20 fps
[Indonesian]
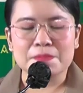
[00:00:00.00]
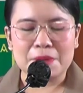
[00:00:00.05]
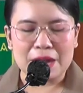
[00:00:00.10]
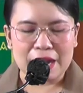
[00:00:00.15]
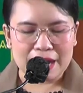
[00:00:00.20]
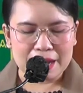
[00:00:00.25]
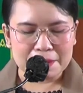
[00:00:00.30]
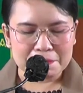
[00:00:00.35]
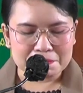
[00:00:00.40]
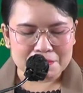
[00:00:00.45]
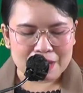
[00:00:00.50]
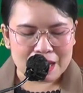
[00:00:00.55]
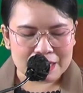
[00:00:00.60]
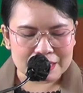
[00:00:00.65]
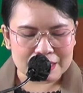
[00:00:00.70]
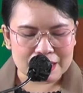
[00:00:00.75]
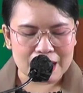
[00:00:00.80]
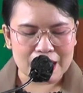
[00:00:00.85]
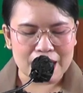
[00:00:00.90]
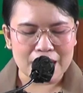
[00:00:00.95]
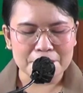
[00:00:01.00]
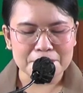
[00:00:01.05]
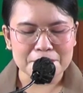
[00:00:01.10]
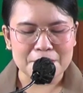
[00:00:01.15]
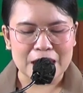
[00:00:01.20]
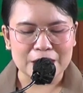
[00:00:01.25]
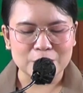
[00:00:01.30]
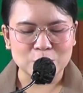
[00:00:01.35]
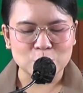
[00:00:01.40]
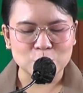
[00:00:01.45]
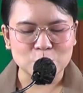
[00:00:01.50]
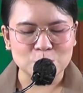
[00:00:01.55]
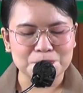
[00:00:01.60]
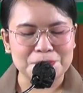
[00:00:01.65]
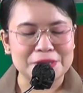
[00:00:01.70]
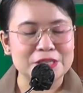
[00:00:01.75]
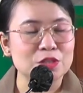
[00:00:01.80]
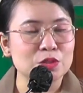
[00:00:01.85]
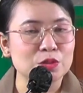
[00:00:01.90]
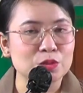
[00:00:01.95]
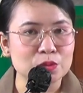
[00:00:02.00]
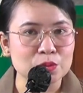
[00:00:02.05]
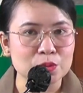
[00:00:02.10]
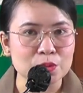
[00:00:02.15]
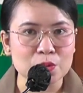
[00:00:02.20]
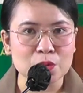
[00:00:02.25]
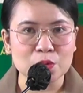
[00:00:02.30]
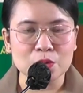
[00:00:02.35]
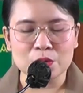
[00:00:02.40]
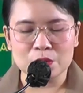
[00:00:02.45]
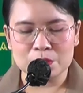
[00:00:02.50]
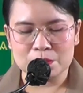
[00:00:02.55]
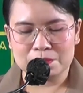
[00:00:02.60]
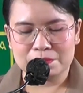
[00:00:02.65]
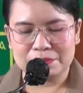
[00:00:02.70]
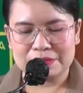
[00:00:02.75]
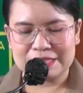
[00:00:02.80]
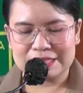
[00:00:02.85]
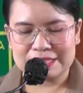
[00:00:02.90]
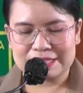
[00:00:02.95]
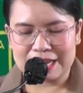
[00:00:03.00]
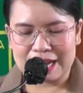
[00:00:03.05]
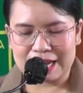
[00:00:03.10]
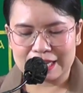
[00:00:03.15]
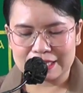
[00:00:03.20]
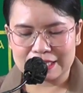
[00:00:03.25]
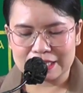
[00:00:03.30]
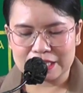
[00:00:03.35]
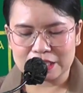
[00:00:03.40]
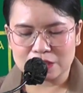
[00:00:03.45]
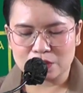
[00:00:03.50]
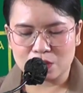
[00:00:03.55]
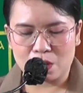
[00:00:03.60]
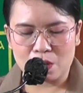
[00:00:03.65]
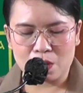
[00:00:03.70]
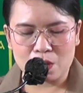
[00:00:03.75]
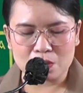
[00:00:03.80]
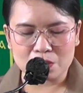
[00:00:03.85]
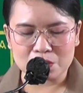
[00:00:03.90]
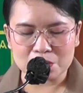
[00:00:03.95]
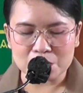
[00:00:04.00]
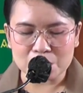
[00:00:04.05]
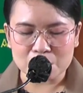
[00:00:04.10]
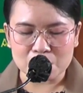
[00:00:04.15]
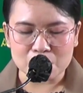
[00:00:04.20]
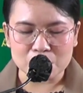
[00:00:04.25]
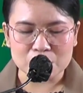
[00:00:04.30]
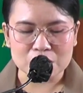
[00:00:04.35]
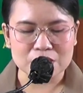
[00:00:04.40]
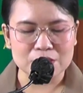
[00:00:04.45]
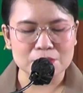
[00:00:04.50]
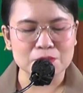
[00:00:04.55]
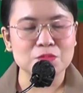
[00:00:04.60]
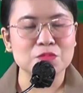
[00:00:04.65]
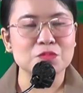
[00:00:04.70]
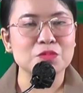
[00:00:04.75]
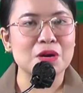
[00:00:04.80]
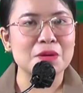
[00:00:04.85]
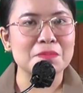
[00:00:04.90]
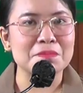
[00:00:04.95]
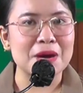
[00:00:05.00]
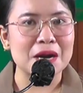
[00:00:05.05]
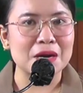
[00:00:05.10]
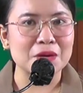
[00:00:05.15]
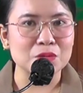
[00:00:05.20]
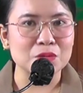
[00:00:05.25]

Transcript: Sebagaimana batu penjuru menjadi tolok ukur sebuah